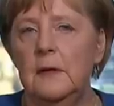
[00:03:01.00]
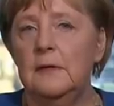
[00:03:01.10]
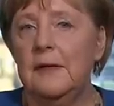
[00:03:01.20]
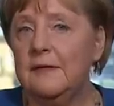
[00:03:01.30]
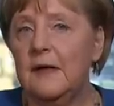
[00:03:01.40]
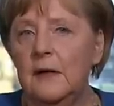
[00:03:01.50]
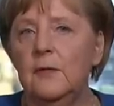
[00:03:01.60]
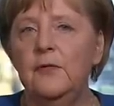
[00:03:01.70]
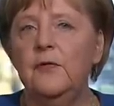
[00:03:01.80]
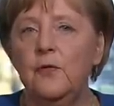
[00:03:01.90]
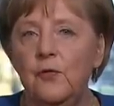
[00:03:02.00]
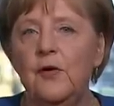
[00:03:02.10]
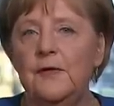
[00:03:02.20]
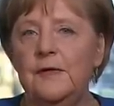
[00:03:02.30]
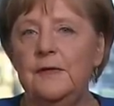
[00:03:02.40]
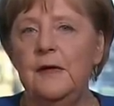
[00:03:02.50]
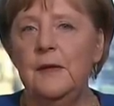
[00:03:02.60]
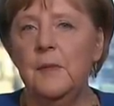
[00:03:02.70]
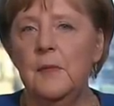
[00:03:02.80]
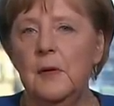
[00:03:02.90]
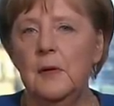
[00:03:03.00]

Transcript: Das kann uns Zuversicht geben.